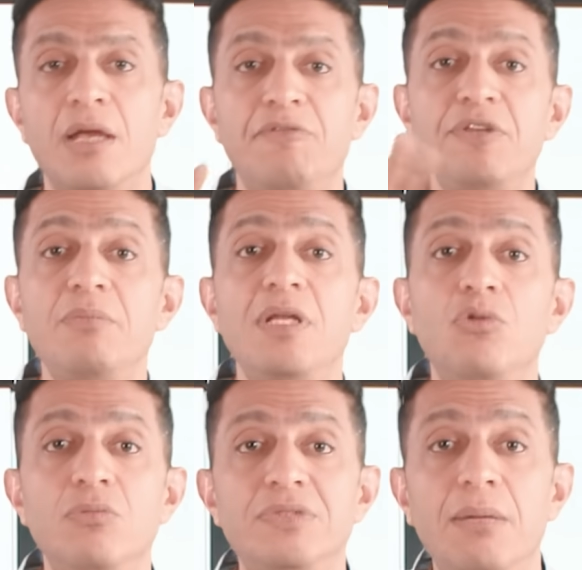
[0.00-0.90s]
في
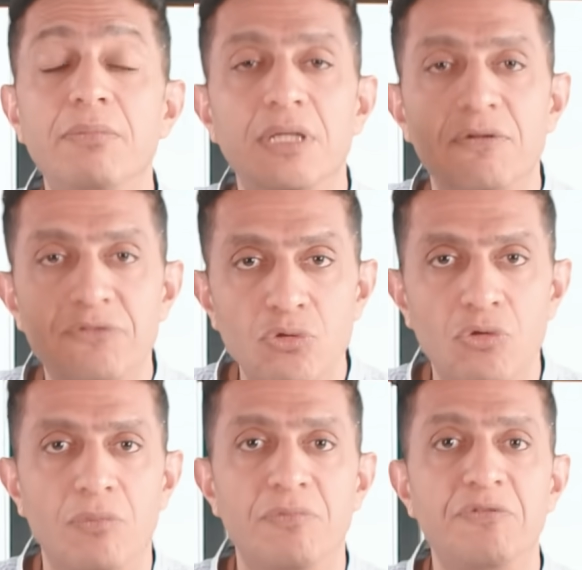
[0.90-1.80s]
منهم تم
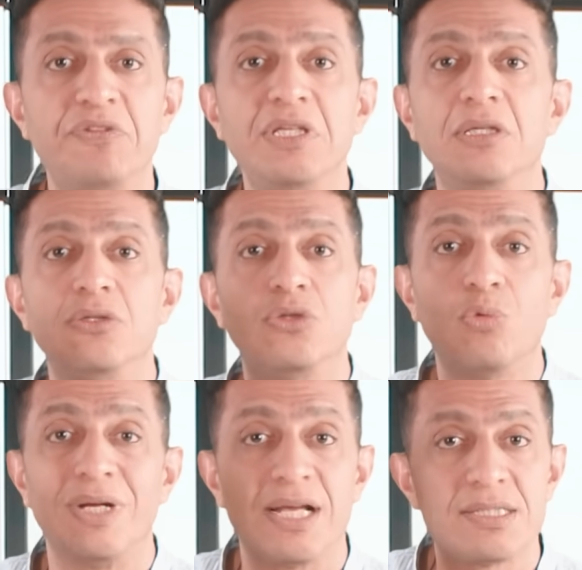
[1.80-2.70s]
نفيهم في
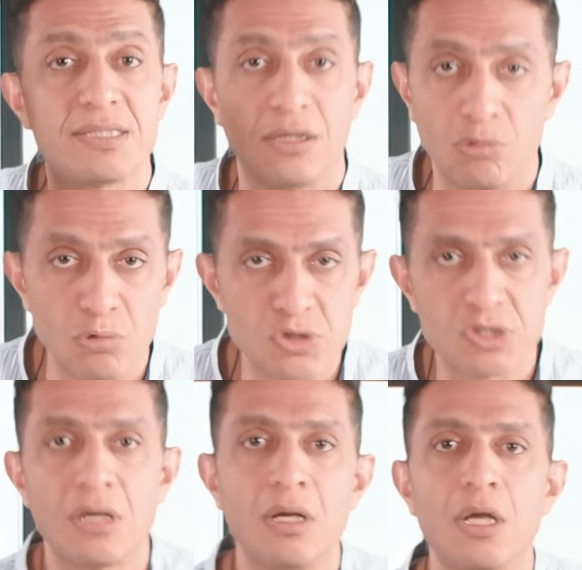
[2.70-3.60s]
دول اسيا
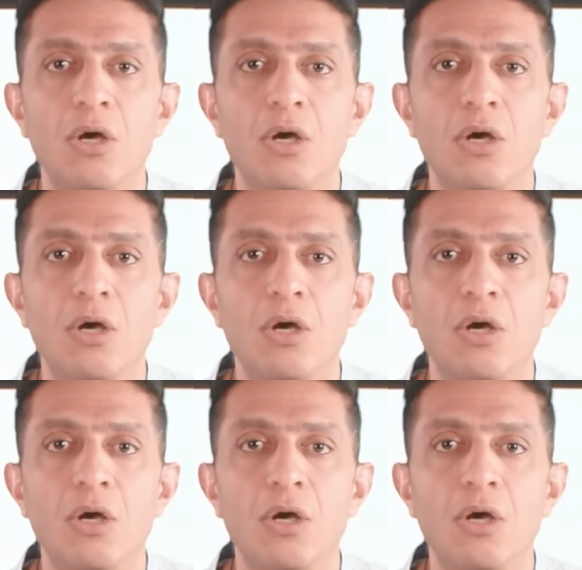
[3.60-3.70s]
الوسطى